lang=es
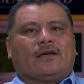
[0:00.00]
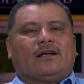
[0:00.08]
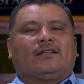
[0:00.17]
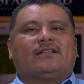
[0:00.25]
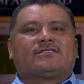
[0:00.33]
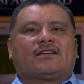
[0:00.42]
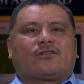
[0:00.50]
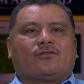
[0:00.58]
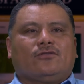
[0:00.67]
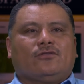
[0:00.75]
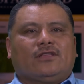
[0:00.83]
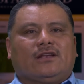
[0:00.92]
al
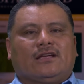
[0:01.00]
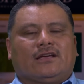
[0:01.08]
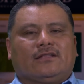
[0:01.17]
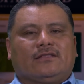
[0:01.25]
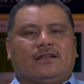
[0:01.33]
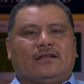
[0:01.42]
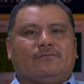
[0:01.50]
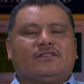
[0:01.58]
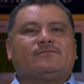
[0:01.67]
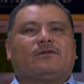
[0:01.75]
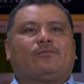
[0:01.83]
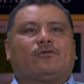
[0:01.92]
desarrollo de la,
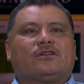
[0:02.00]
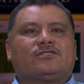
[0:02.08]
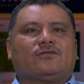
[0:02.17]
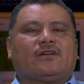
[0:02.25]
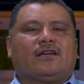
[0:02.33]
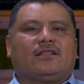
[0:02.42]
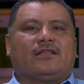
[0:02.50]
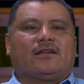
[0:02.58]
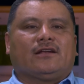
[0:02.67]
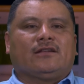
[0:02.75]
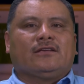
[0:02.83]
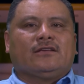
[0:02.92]
misma población en
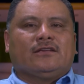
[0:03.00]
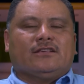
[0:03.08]
general.